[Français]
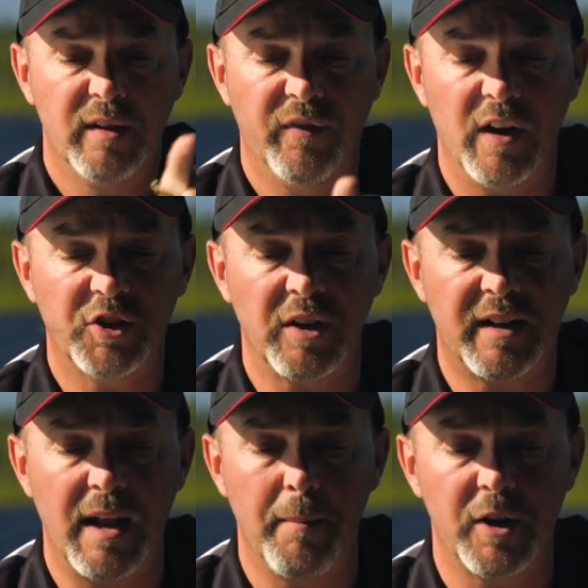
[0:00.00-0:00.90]
qui fait en sorte
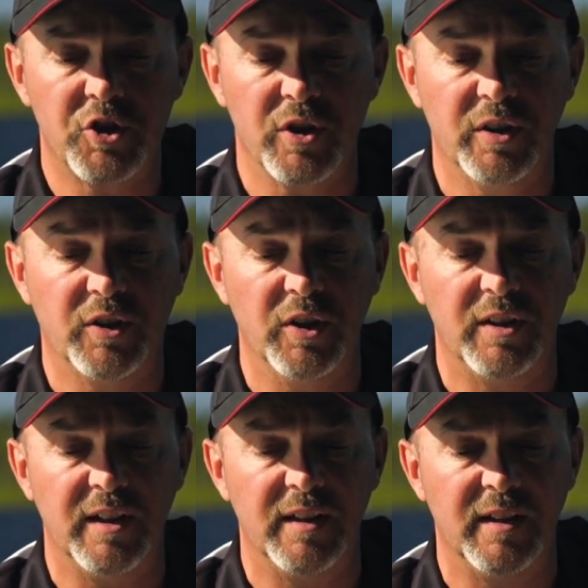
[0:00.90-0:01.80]
que la
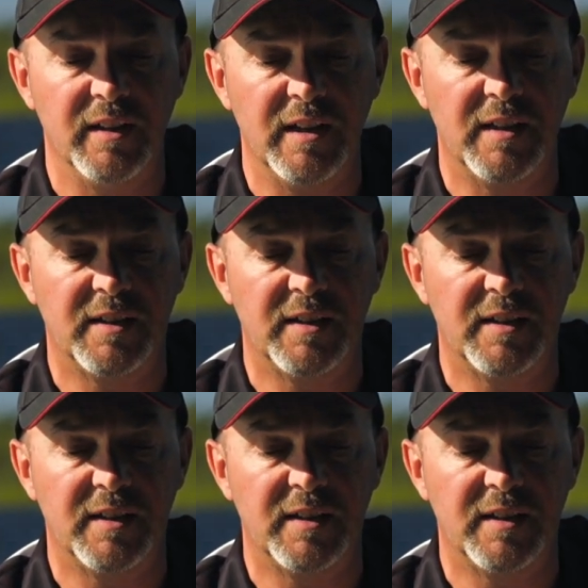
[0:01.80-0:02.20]
majorité des,